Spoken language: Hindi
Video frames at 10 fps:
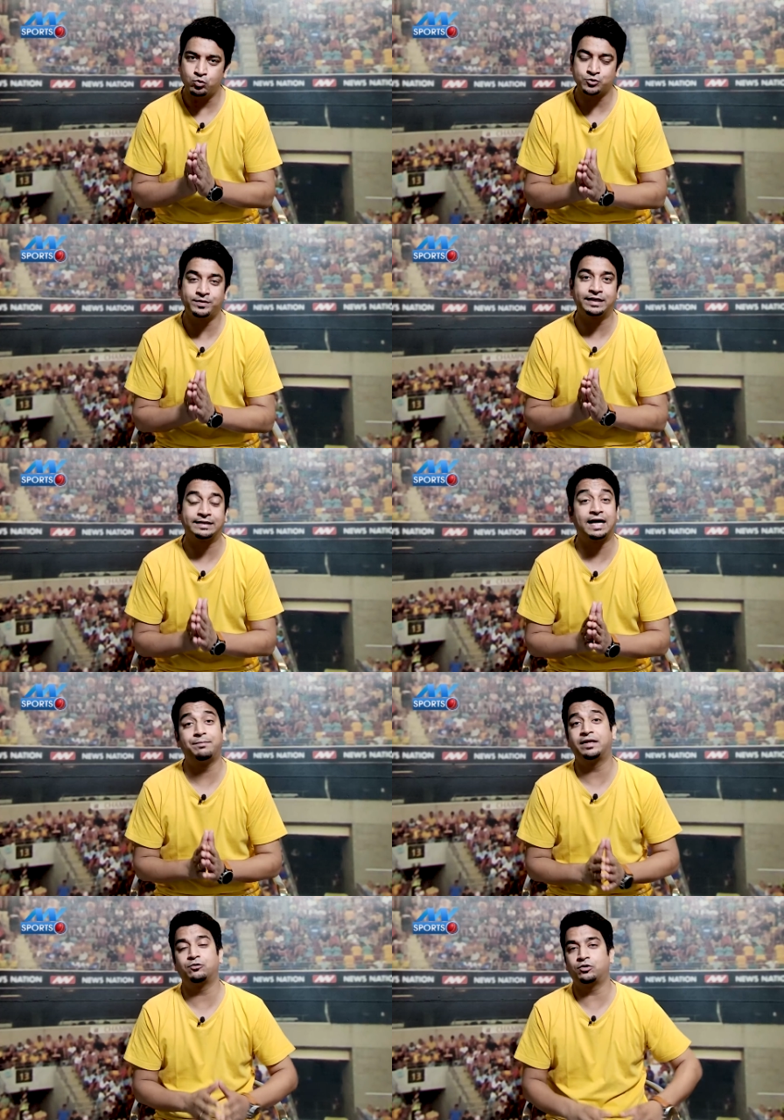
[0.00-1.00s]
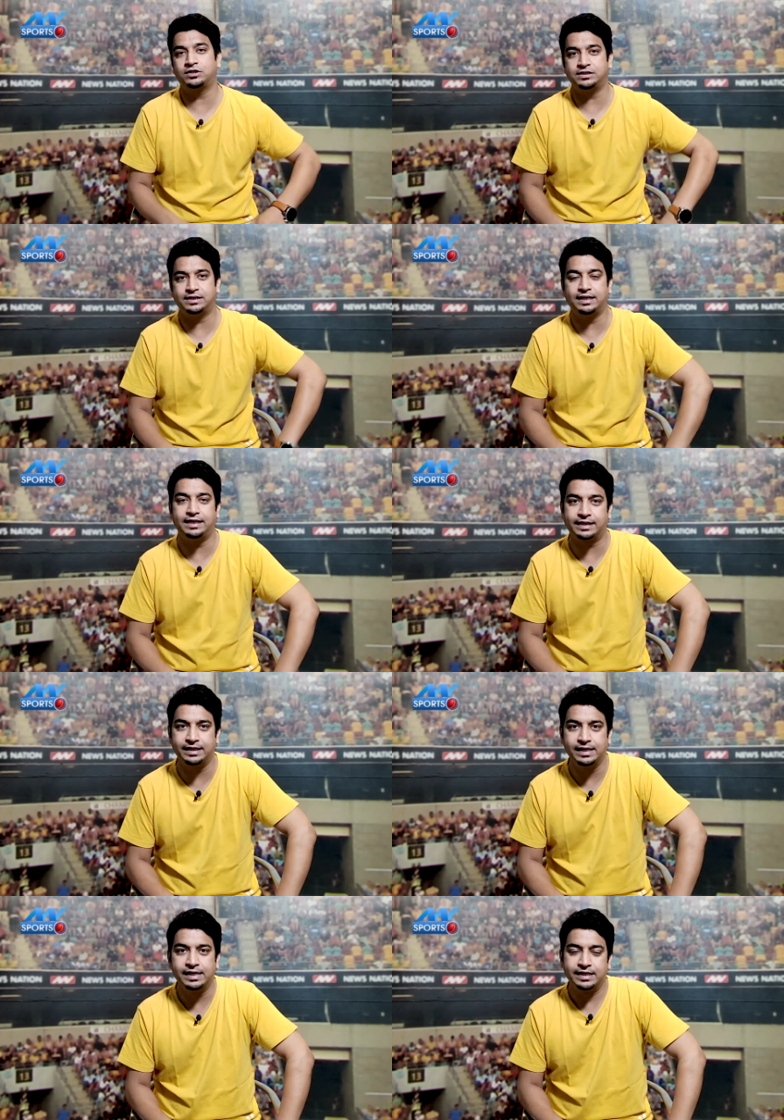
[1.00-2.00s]
उसमें खिताब नहीं उन्होंने जीता है
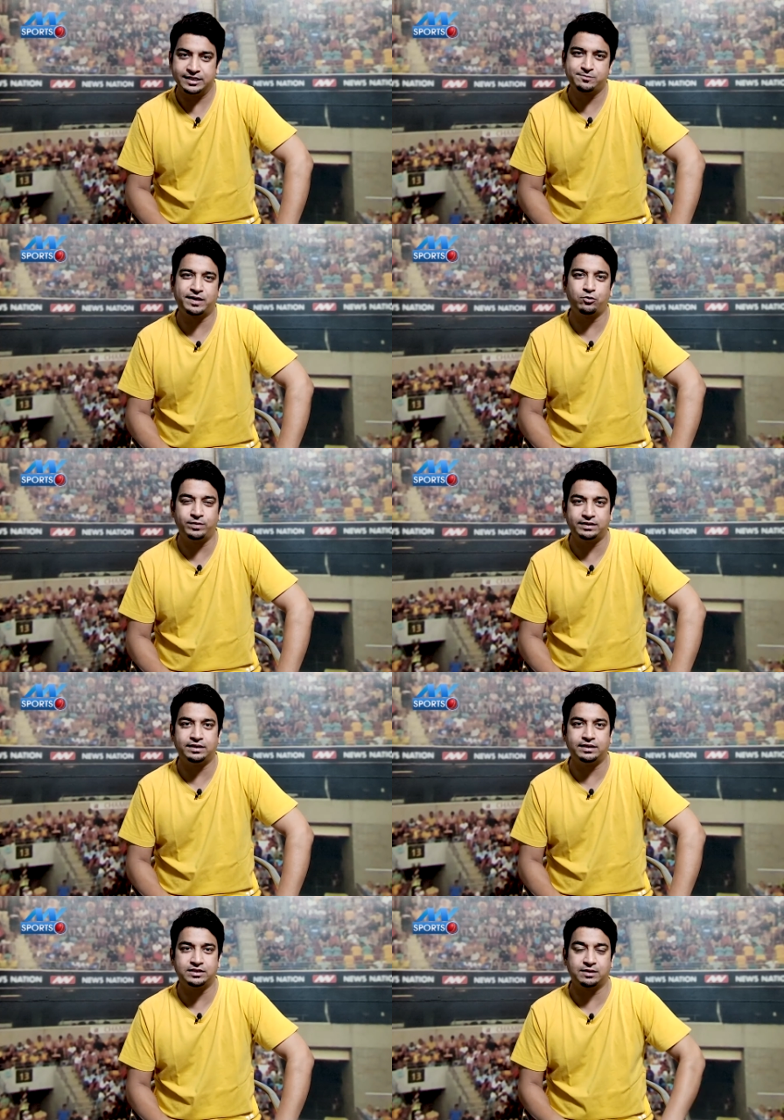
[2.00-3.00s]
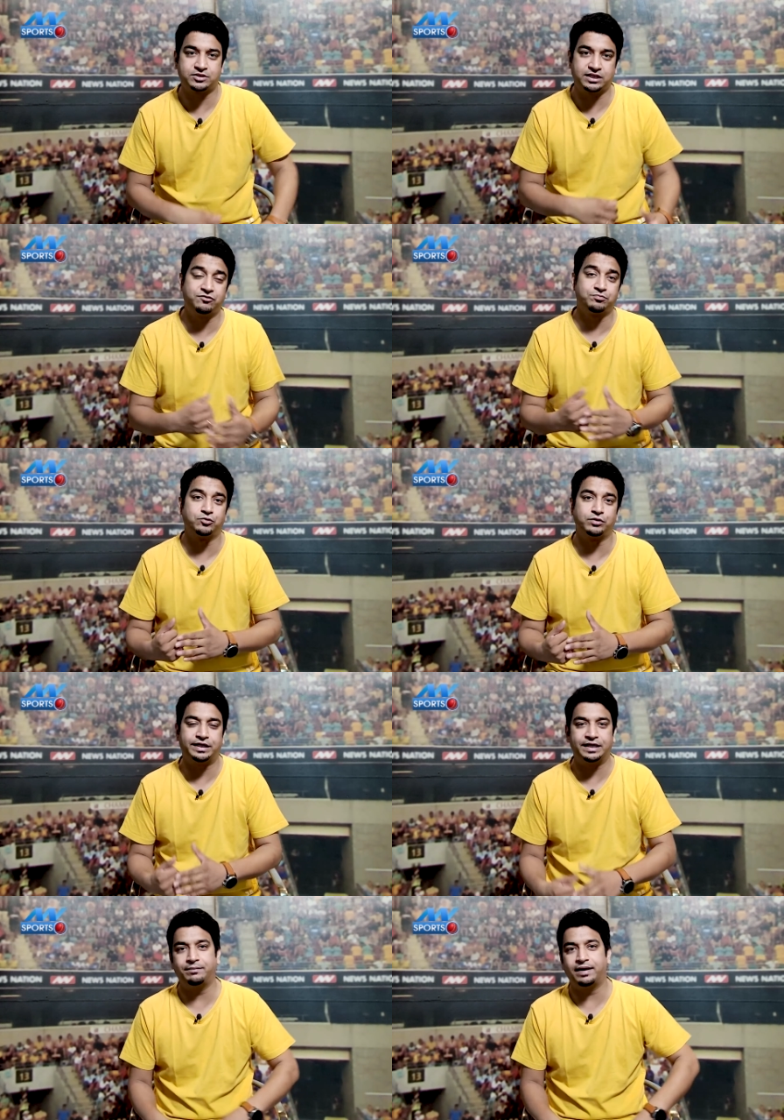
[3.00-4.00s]
लेकिन इस बार उम्मीद थी कि जब स्टीव स्मिथ उनकी
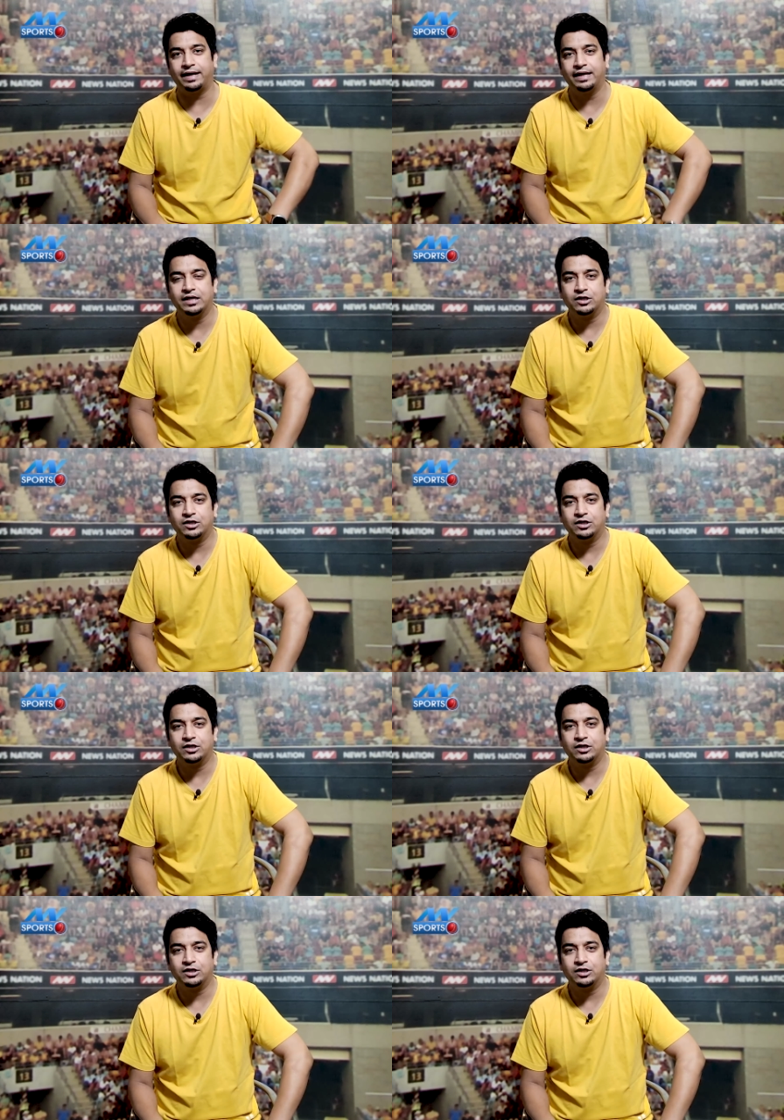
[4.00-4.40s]
टीम में आए